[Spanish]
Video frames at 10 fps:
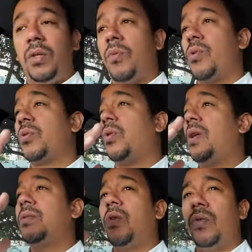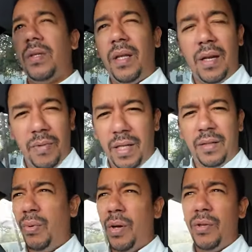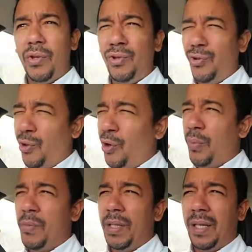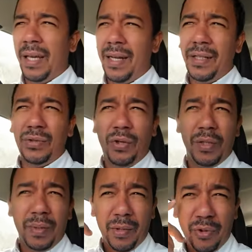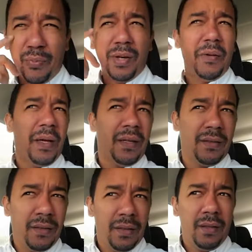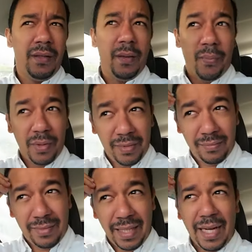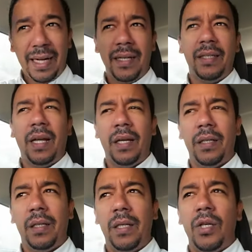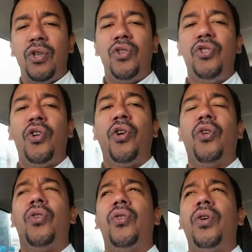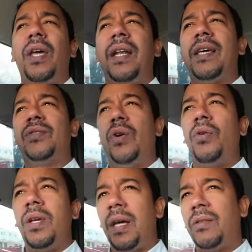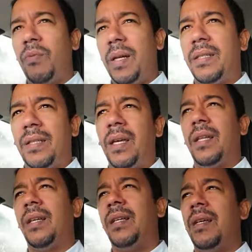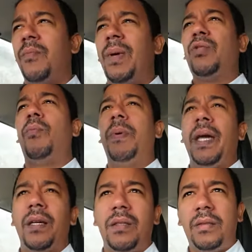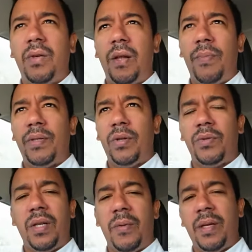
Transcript: y como son las cosas de la vida, porque Dios todo lo permite en la historia para que uno pueda ver y después tener claridad. Yo en la historia, en estos menesteres, me topé con la persona otra